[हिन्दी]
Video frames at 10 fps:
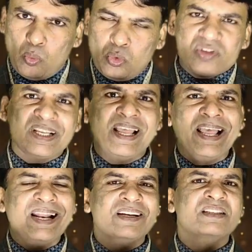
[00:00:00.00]
उस
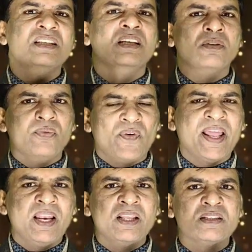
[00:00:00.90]
एनर्जी के
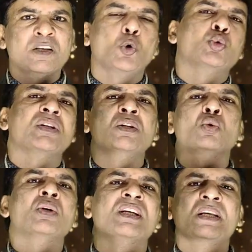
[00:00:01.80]
फैलने से उतनी
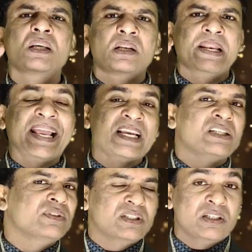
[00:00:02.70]
दूर की
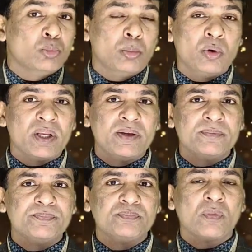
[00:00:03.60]
नेगेटिविटी रिमूव होगी
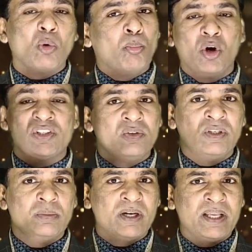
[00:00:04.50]

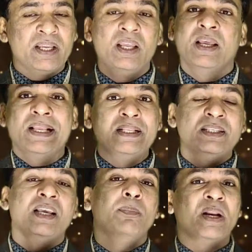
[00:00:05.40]
पॉजिटिविटी बढ़ेगी
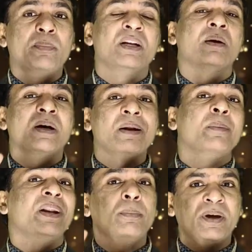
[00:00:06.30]
ये पिरामिड के बारे में
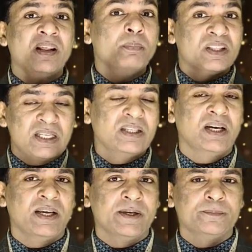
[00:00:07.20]
मैंने पहले बता
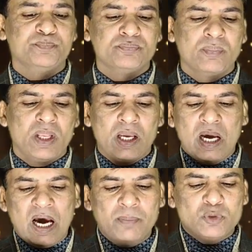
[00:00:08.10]
दिया है
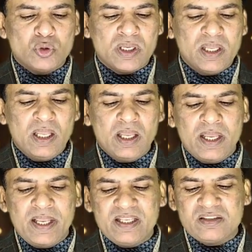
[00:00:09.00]
अब चूँकि
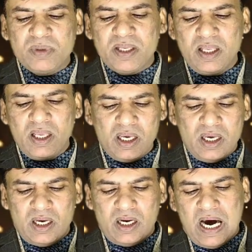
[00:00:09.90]
इसमें
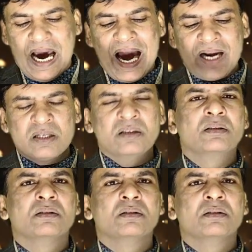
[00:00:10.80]
आठ